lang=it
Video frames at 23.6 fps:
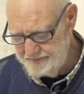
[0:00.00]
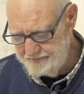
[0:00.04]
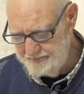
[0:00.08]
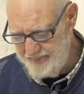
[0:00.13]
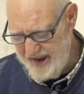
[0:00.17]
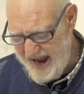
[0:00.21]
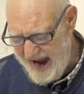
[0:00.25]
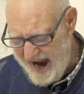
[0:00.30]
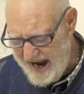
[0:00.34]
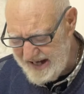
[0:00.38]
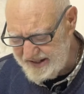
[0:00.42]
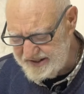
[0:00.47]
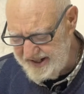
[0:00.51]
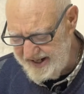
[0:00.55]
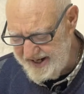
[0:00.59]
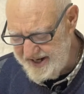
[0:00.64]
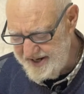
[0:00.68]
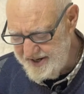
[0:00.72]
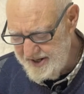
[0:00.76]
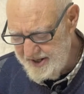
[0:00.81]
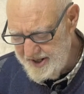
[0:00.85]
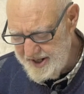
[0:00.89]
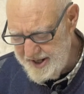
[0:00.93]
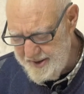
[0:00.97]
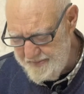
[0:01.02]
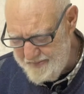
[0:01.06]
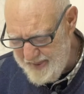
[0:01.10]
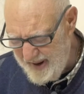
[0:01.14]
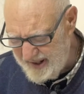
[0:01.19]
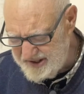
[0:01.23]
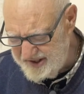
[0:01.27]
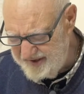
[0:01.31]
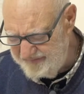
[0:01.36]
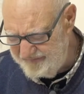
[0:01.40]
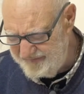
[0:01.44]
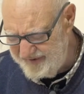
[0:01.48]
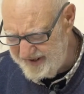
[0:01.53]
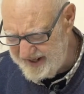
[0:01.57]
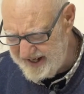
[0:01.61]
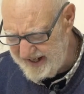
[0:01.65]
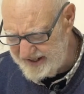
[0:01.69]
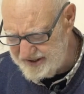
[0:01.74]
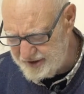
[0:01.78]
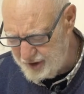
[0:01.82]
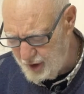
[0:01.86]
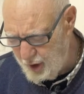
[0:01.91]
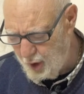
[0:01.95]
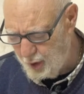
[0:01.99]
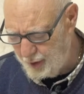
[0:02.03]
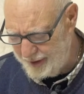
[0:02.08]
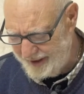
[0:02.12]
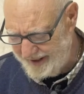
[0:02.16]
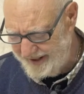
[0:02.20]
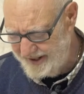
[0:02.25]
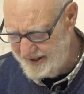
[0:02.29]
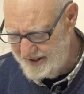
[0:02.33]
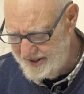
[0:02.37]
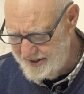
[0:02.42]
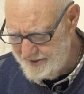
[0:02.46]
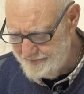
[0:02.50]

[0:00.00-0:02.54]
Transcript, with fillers: Beati i pacificatori,